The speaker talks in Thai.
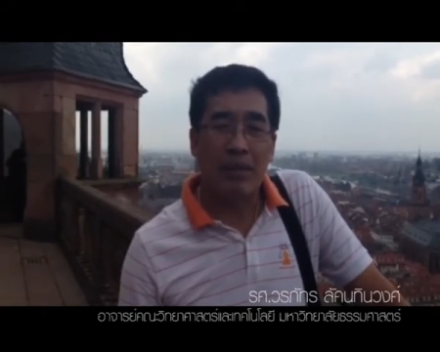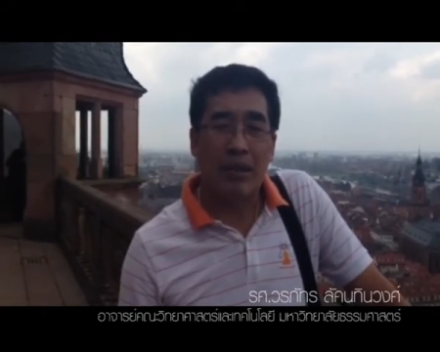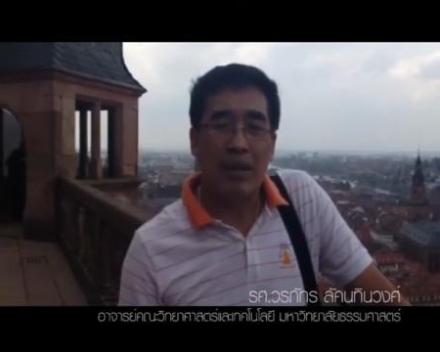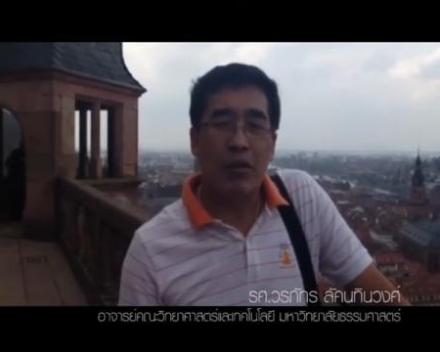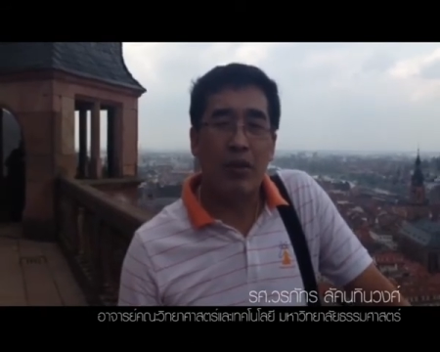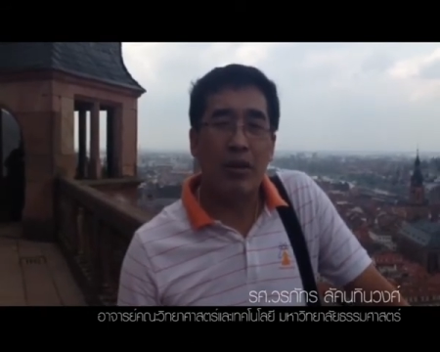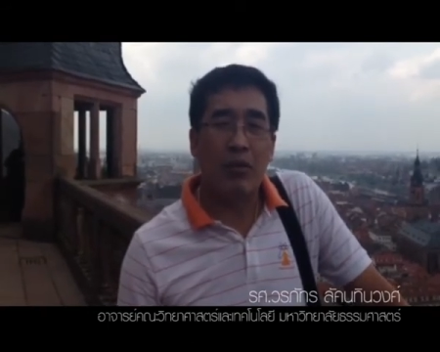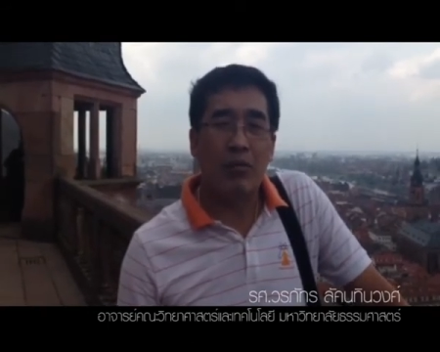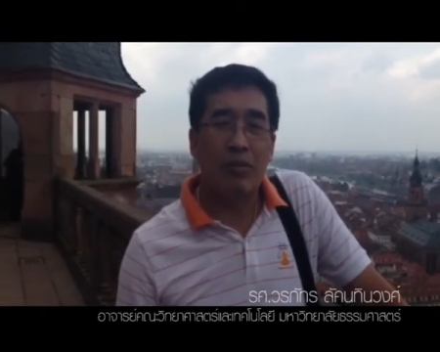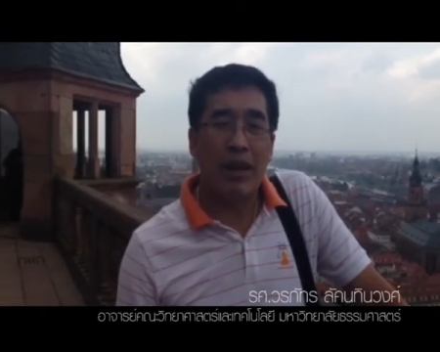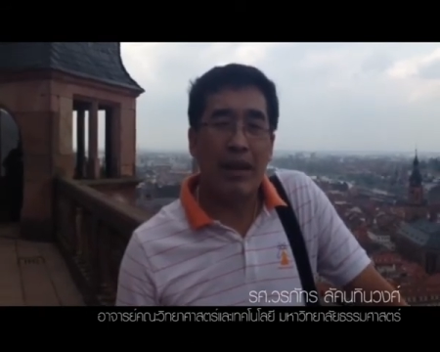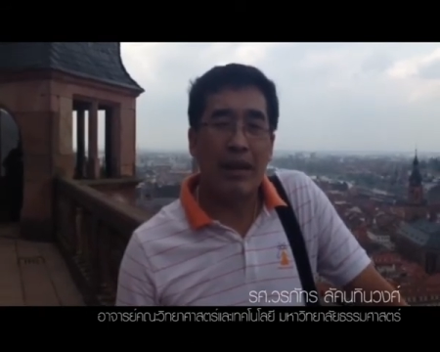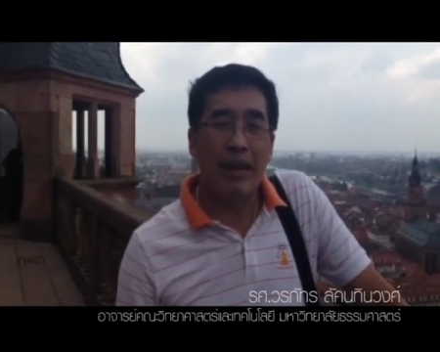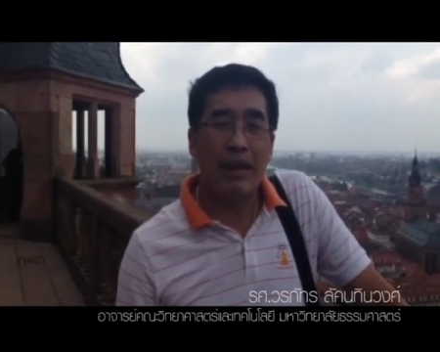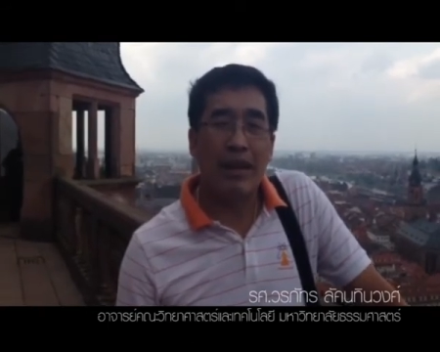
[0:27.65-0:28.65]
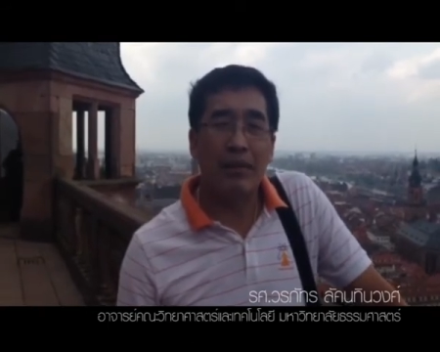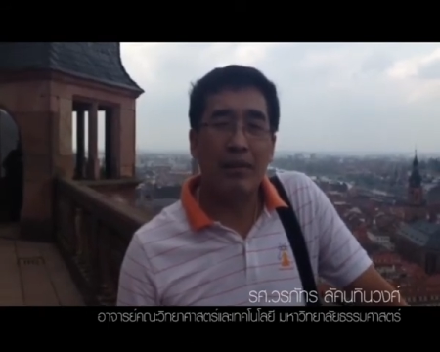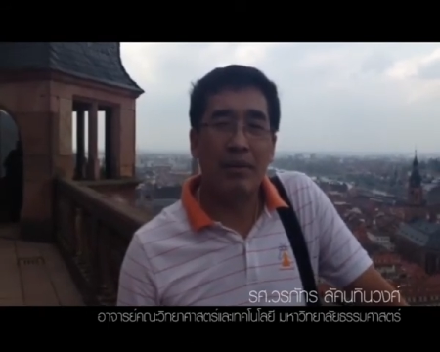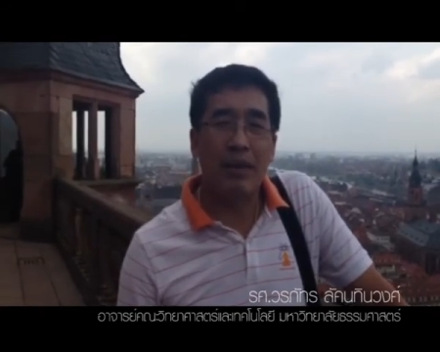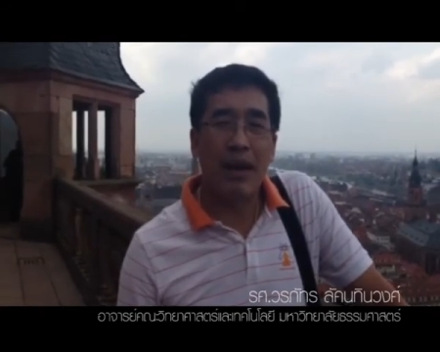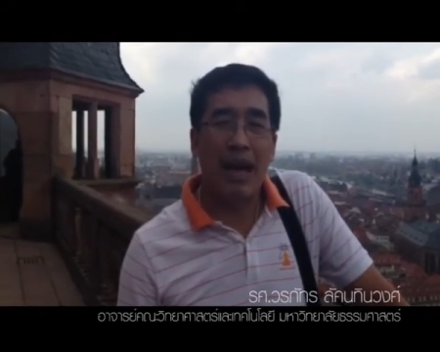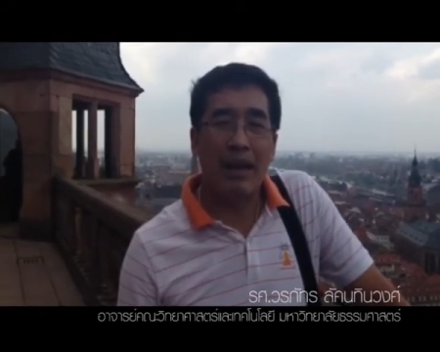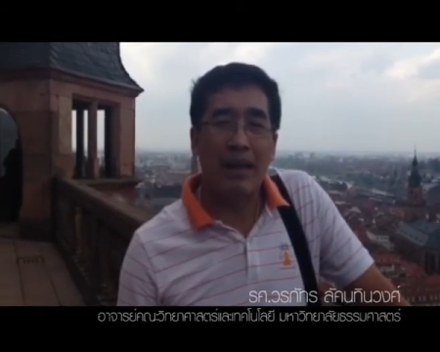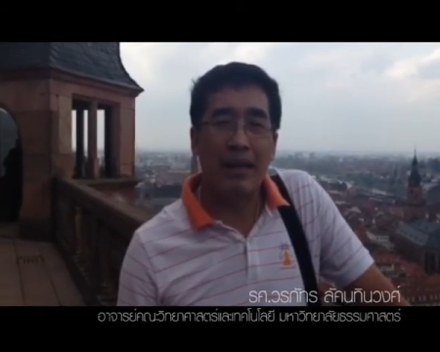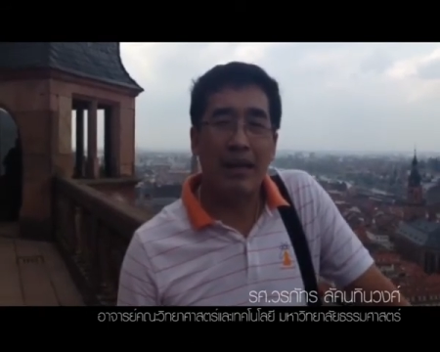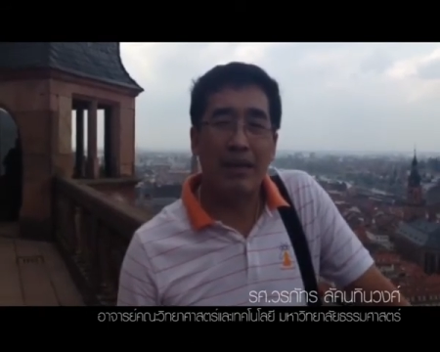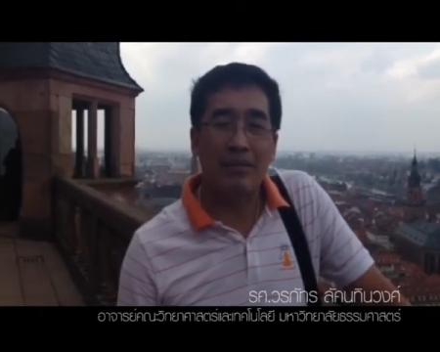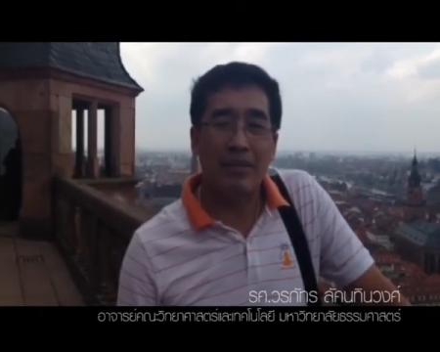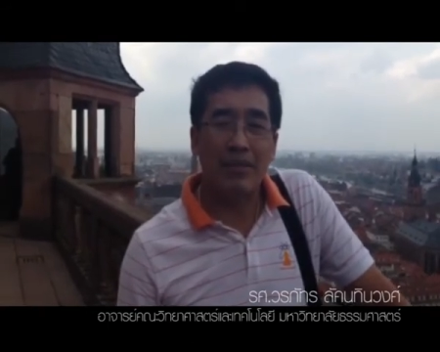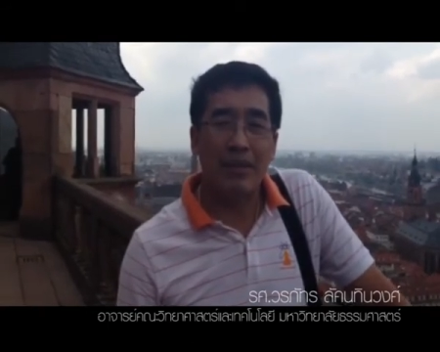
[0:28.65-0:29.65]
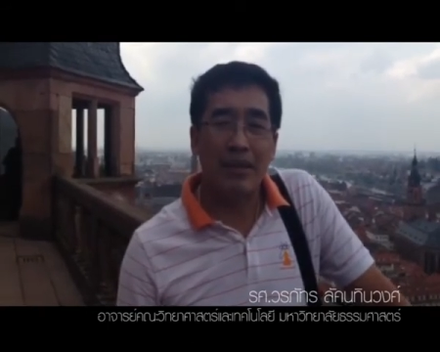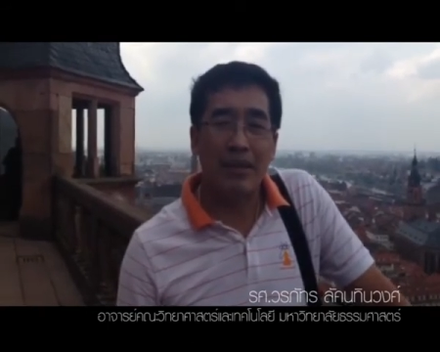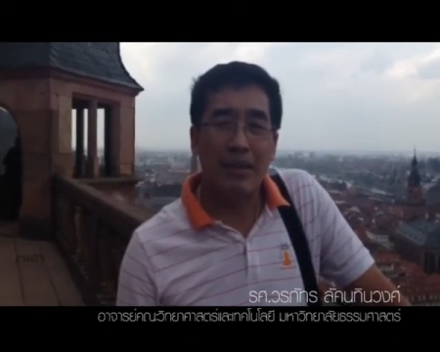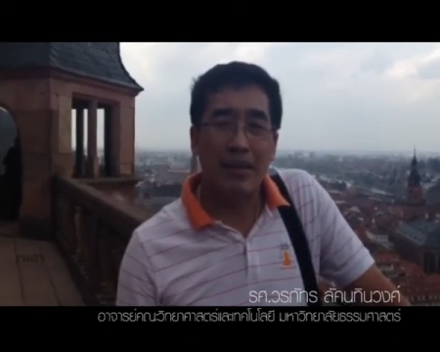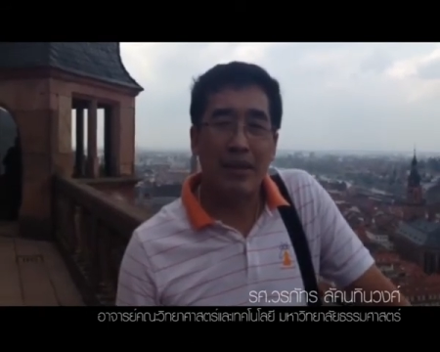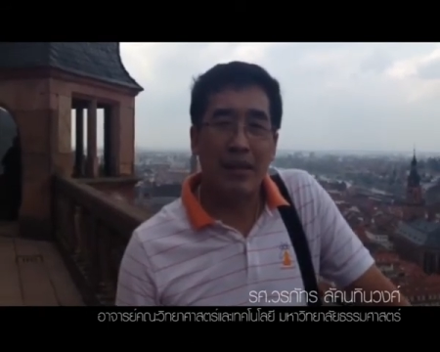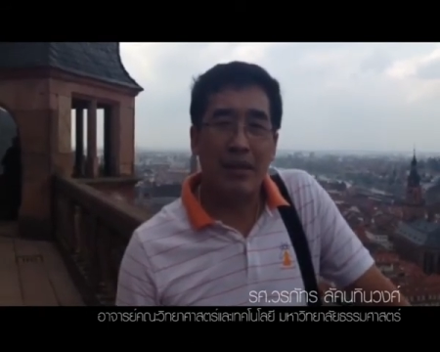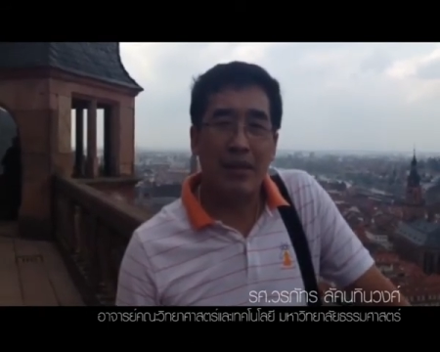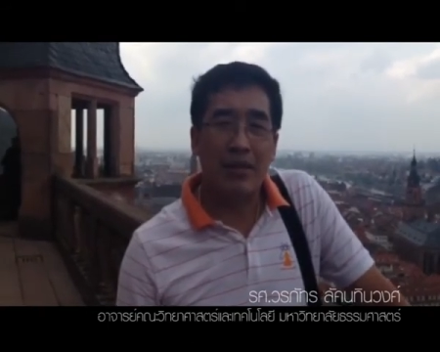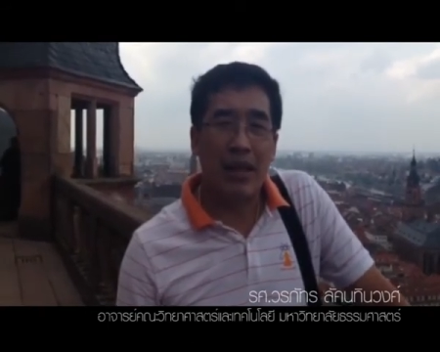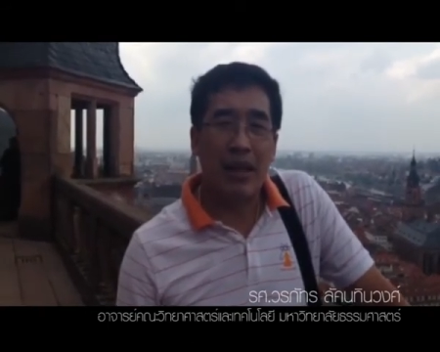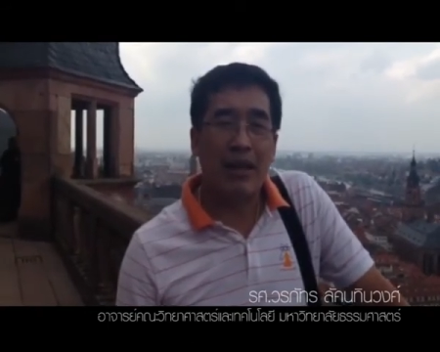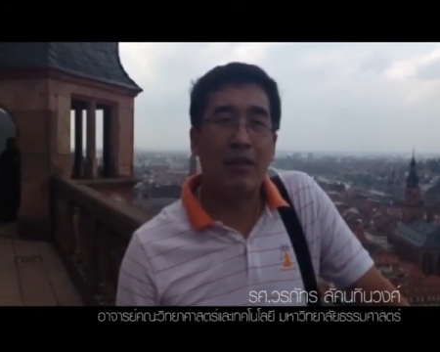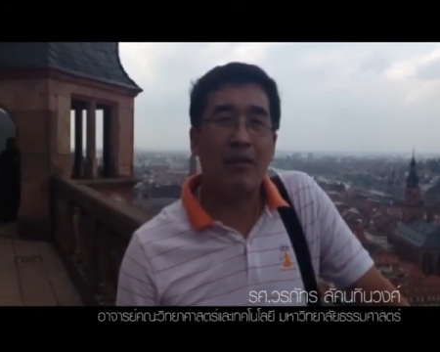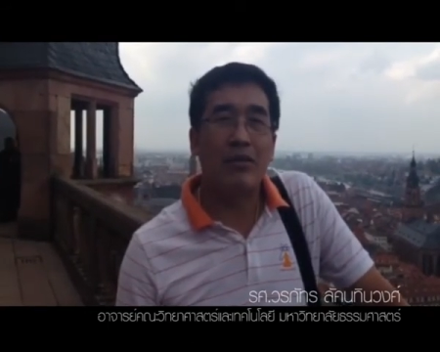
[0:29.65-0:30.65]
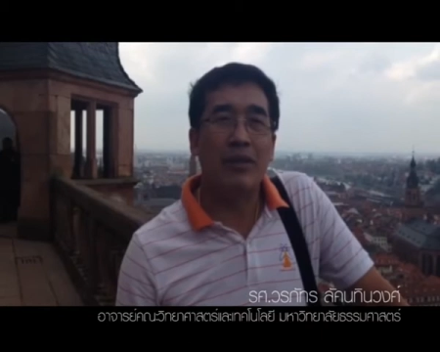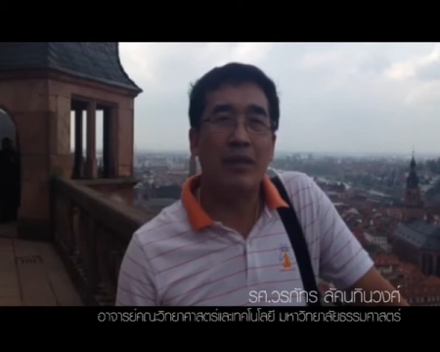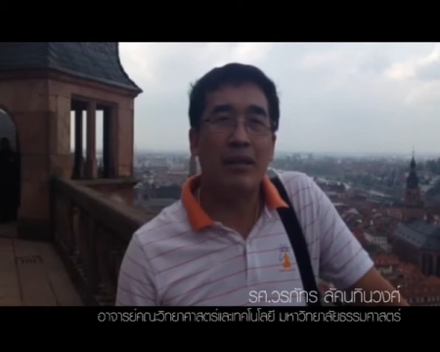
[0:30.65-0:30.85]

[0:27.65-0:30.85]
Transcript: มันลดลงไปได้เยอะมากๆเลยครับก็ตอนนี้ก็รู้สึ